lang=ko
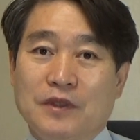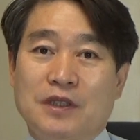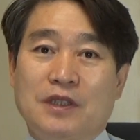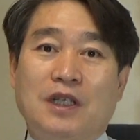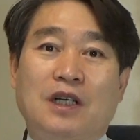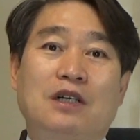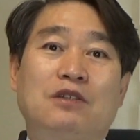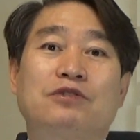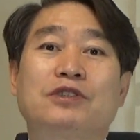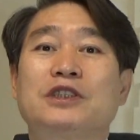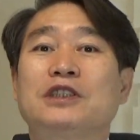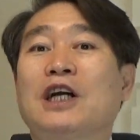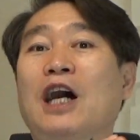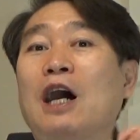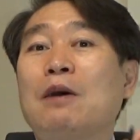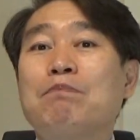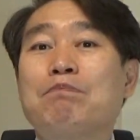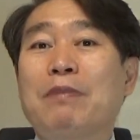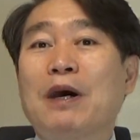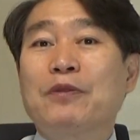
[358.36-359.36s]
자, 우리
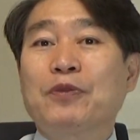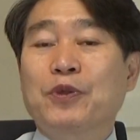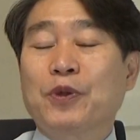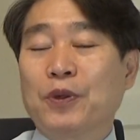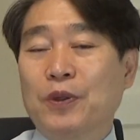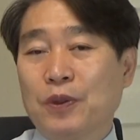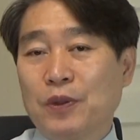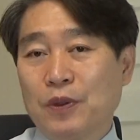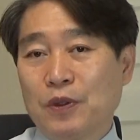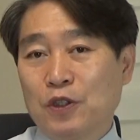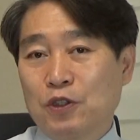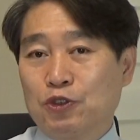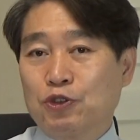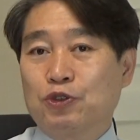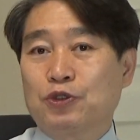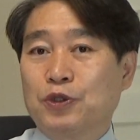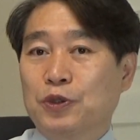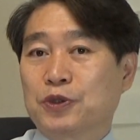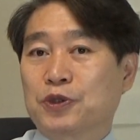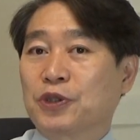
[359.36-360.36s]
한반도
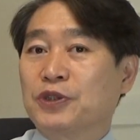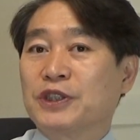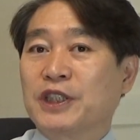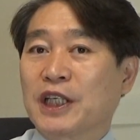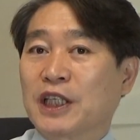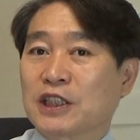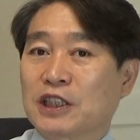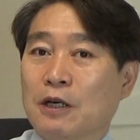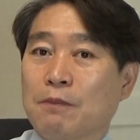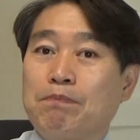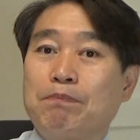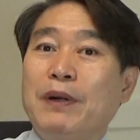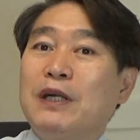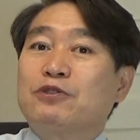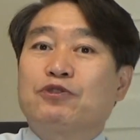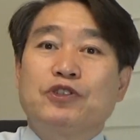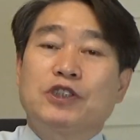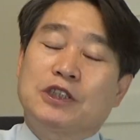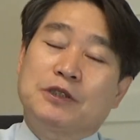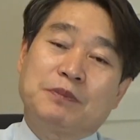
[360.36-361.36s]
6.25 전쟁에다 뺄
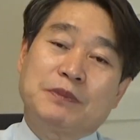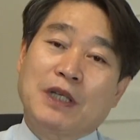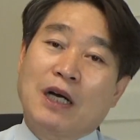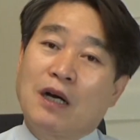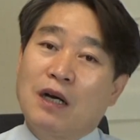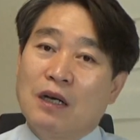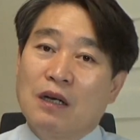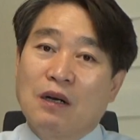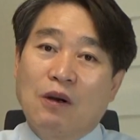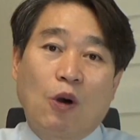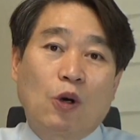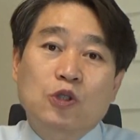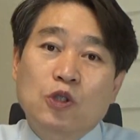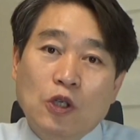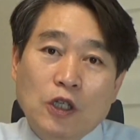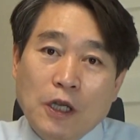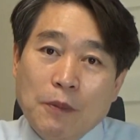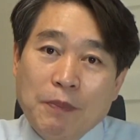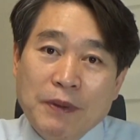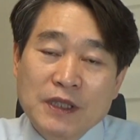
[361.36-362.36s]
수 있습니다.
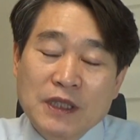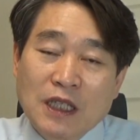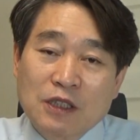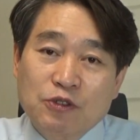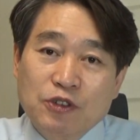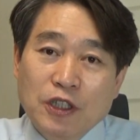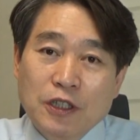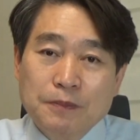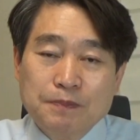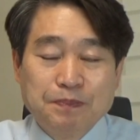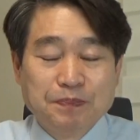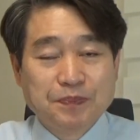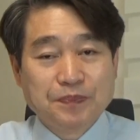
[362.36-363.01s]
어떻게 뺐냐고요?